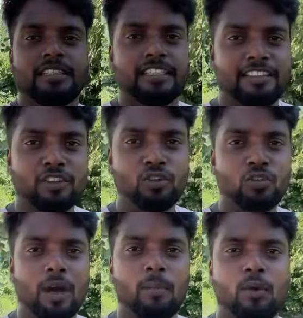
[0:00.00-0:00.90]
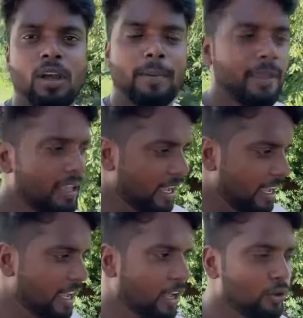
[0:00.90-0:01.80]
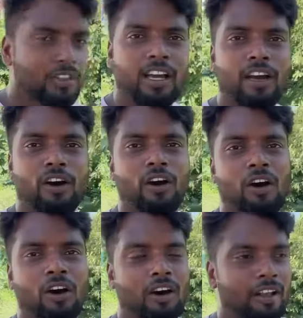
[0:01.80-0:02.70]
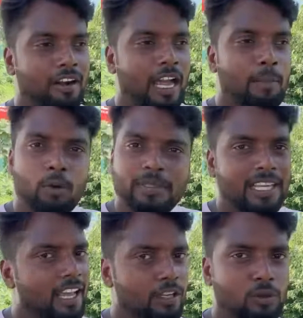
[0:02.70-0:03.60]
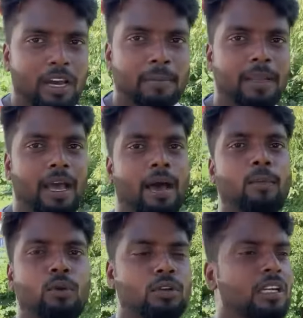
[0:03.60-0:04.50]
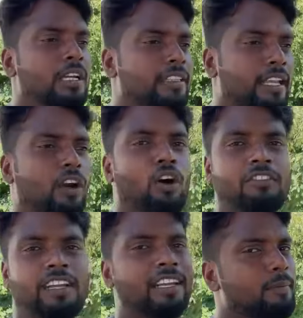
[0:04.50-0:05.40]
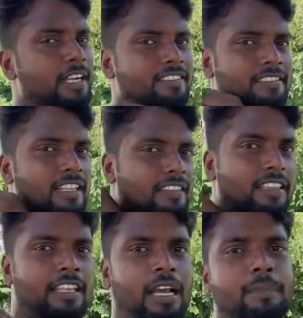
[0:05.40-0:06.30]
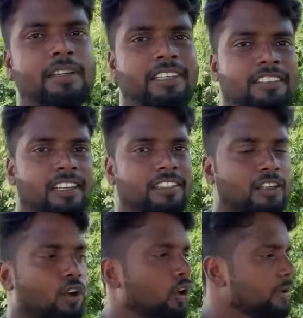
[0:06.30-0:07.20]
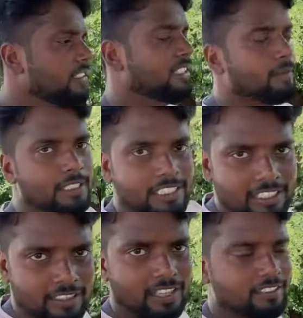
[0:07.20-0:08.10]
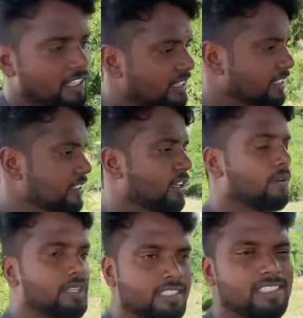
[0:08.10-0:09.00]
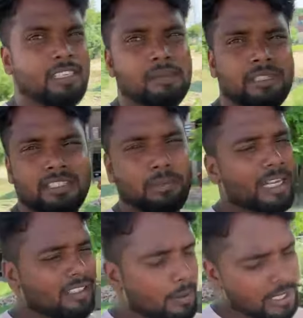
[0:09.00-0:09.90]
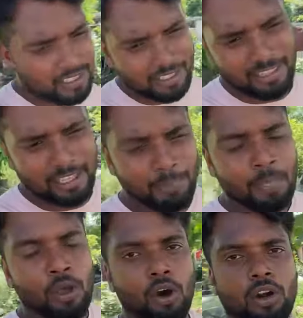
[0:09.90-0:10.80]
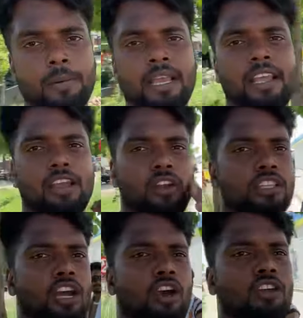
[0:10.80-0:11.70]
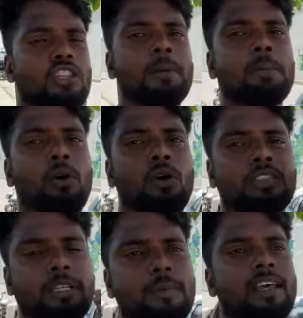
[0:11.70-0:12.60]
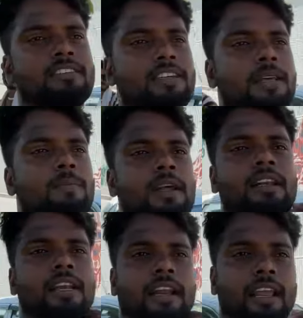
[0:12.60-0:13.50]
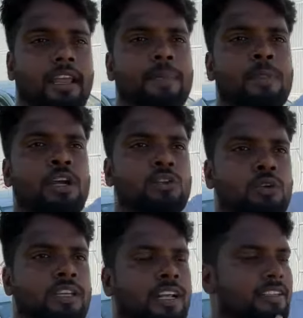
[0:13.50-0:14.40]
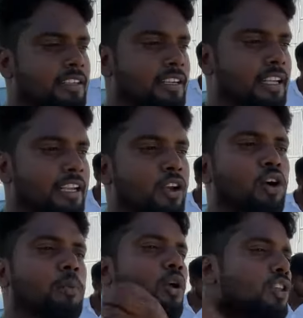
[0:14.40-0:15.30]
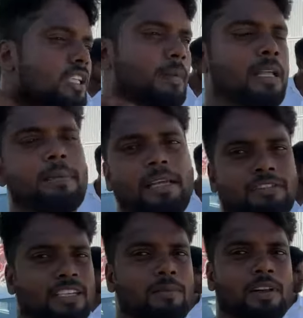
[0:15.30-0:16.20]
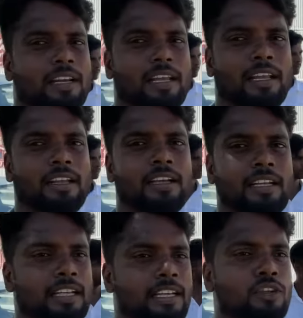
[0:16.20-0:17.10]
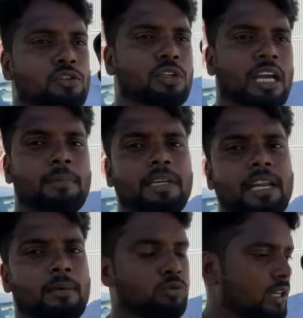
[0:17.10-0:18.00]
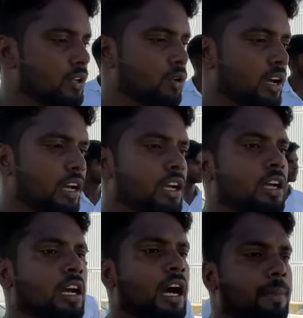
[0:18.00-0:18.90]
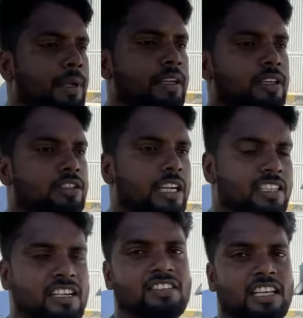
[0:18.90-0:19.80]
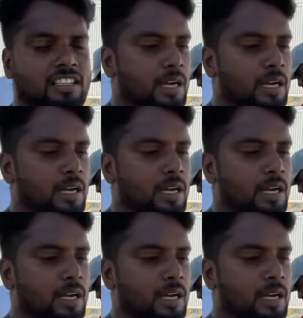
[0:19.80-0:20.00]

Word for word: जैसा कि दोस्तों हम लोग अभी आए हैं अयोध्या और आपको पता है हरिद्वार में हम लोग थे और सारी अपडेट्स देते थे यहाँ पर डीजे सर्जन और भी जितने भी डीजे थे कसाना डीजे रावण डीजे जितने भी सबका अपडेट देते थे और अभी आए अयोध्या अयोध्या में बहुत ही बड़ा सेटअप लग रहे हैं जो कि राजन कटहरी और बहुत ही बड़े बड़े सेटअप लग रहे हैं ठीक है जो कि आपने नाम सुना ही होगा अभी सर्जन के साथ